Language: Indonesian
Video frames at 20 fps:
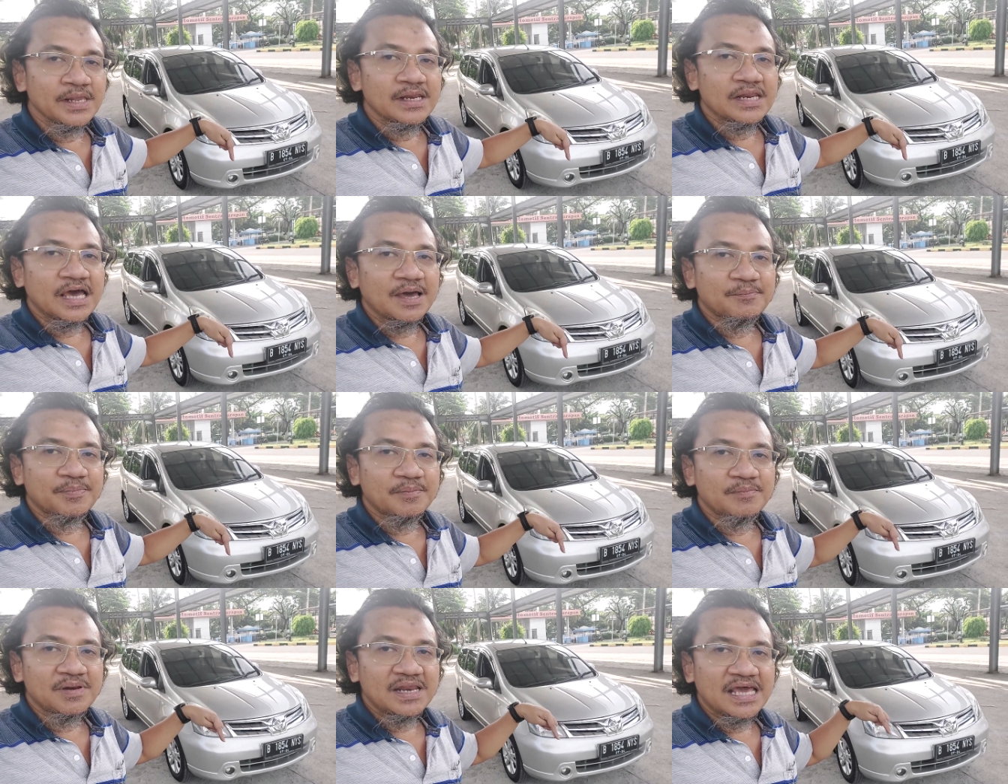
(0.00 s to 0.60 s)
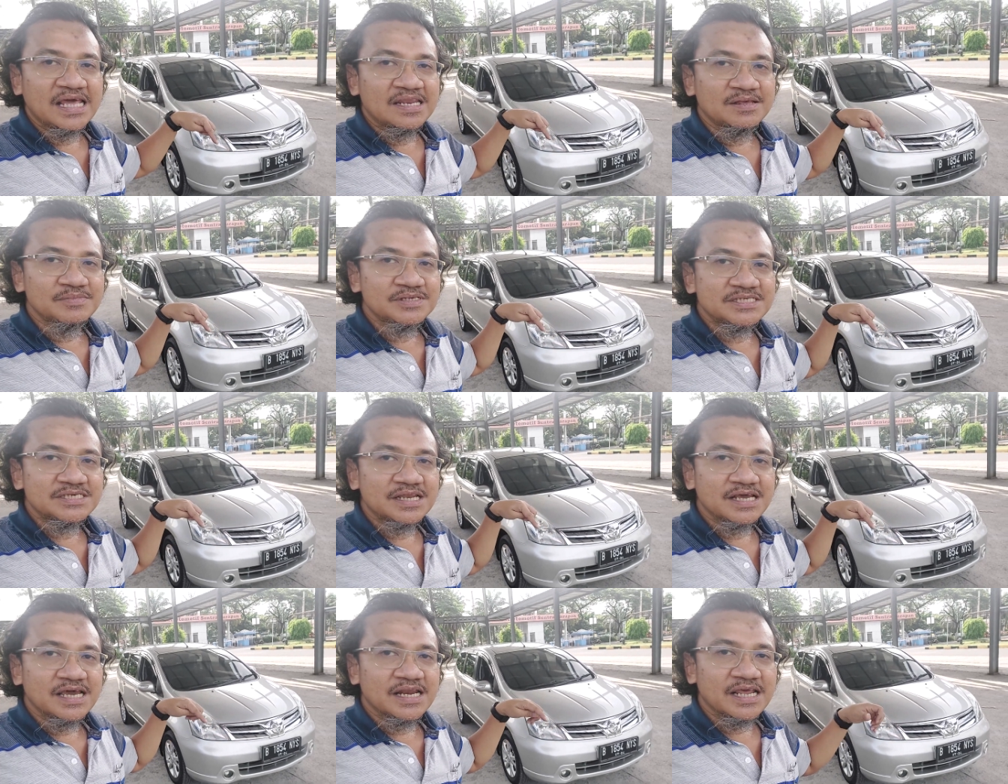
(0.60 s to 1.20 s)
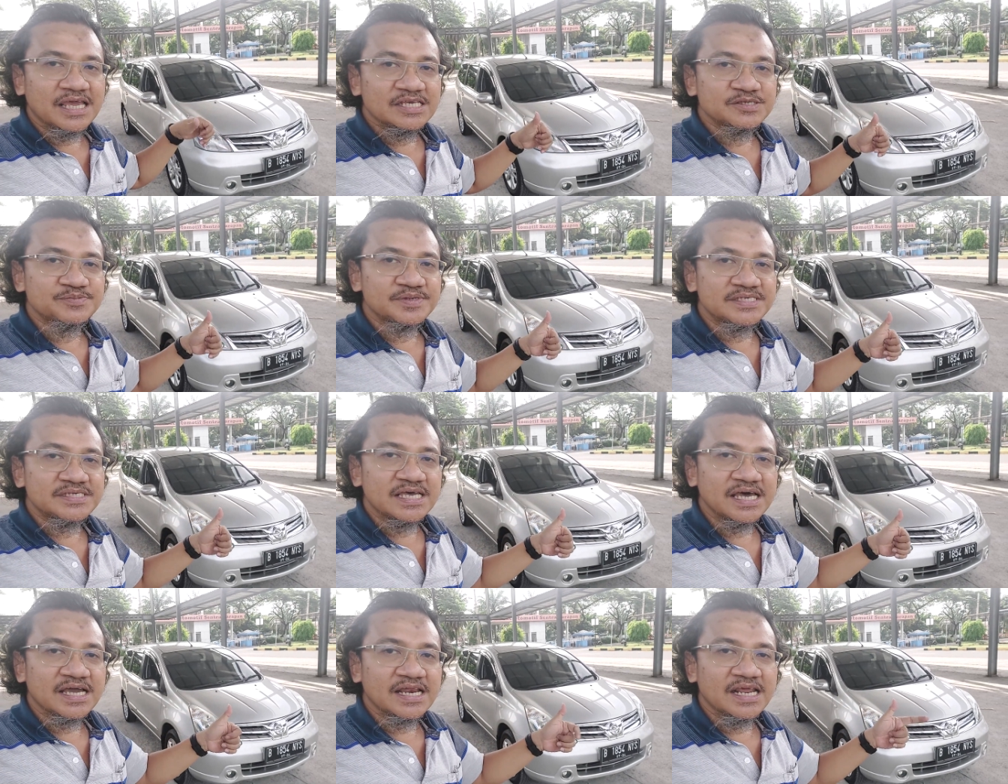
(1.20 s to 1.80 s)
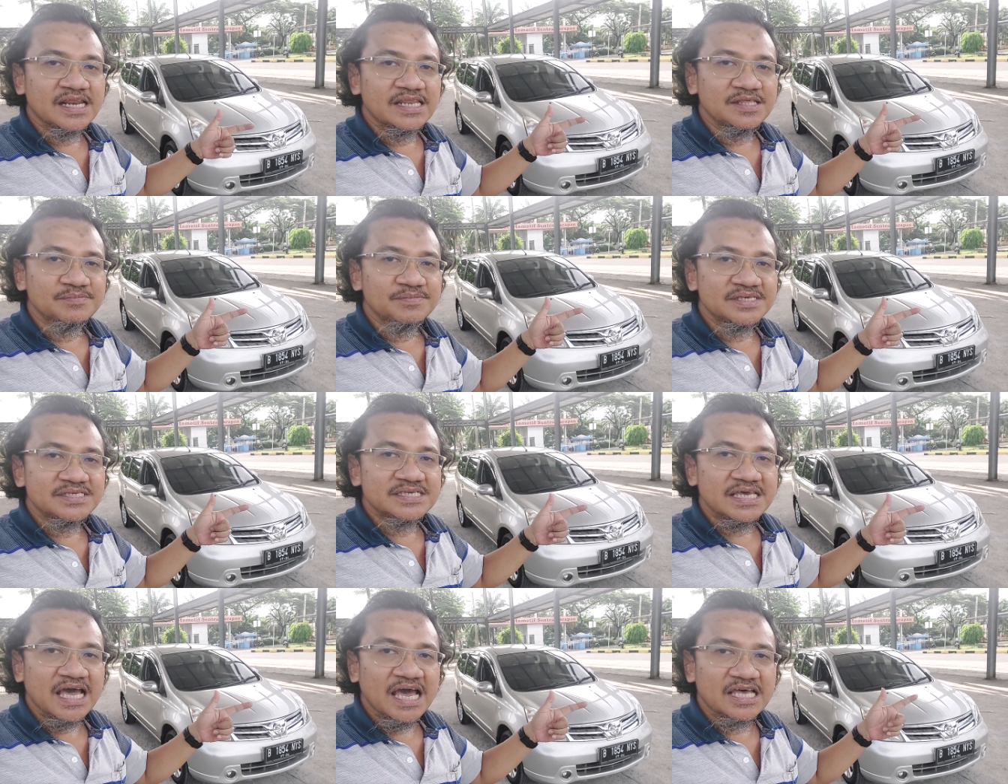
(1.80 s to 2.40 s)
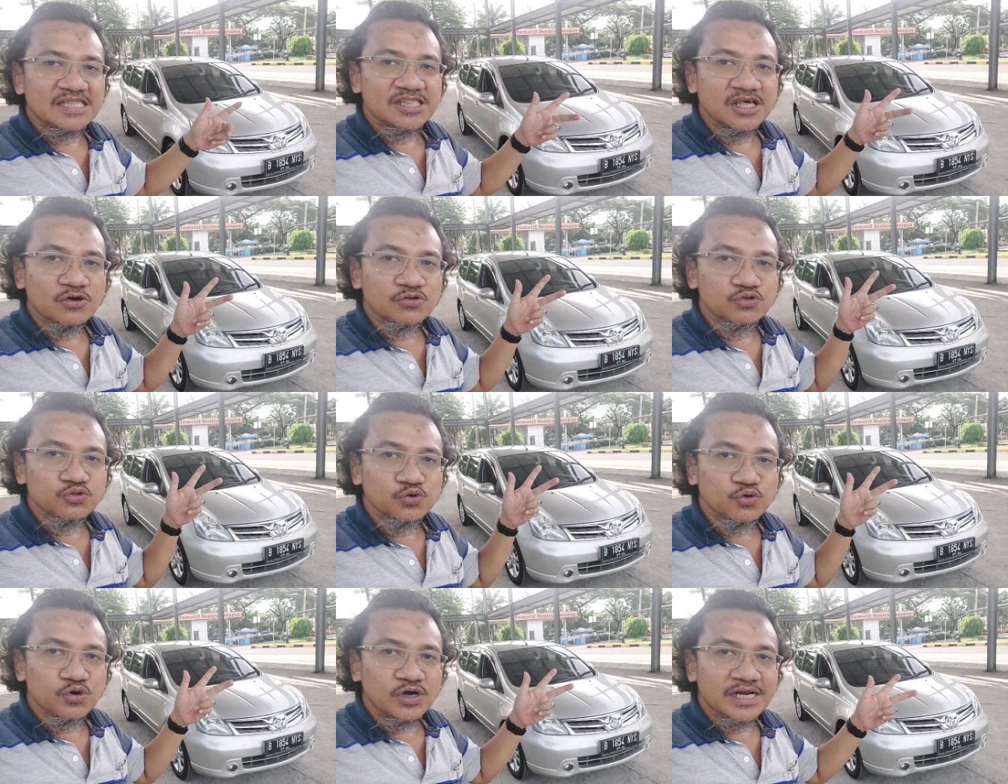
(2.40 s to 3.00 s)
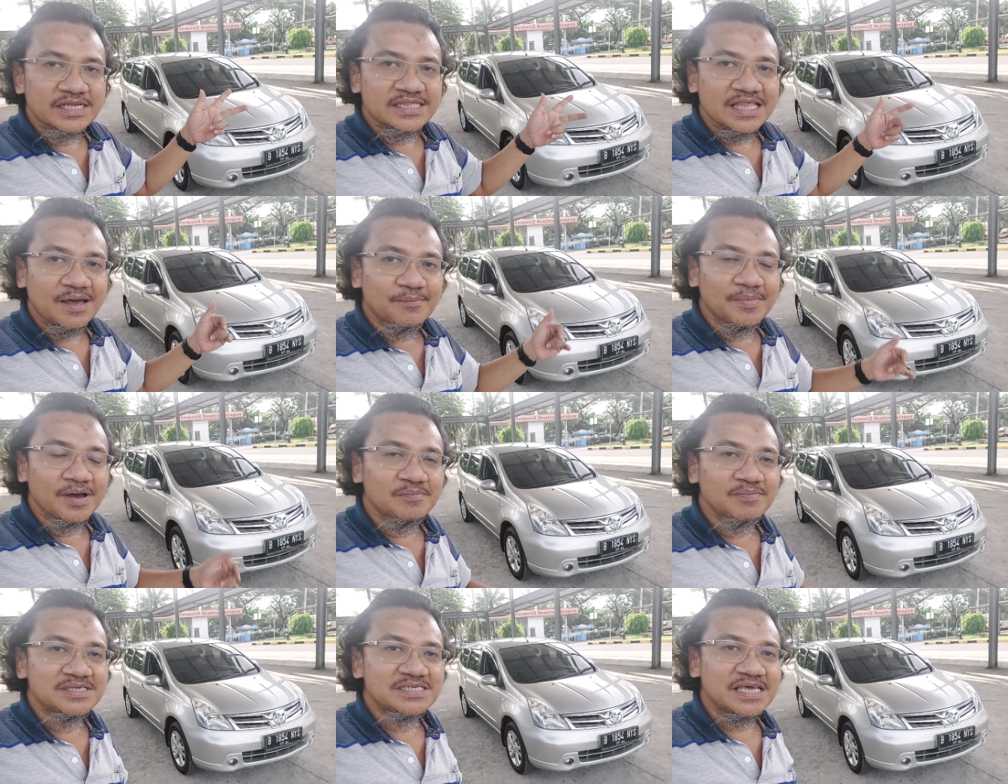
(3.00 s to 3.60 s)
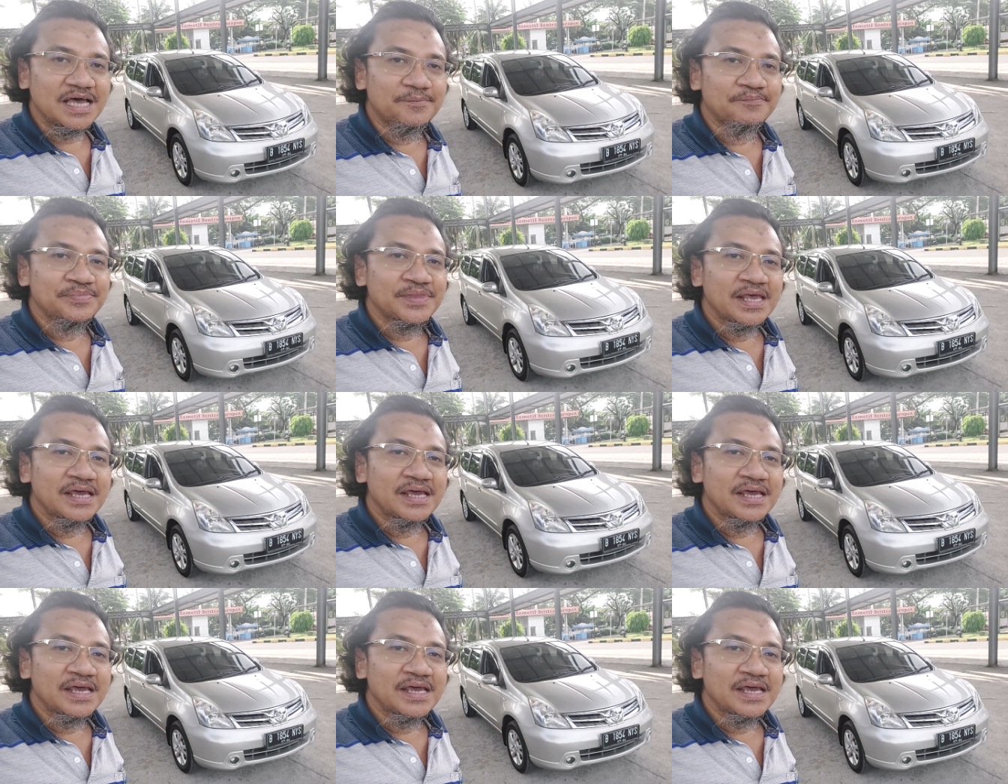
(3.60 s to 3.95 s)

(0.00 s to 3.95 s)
Nah, pembeliannya bisa dengan cash bisa, kredit bisa atau tuker tambah bisa.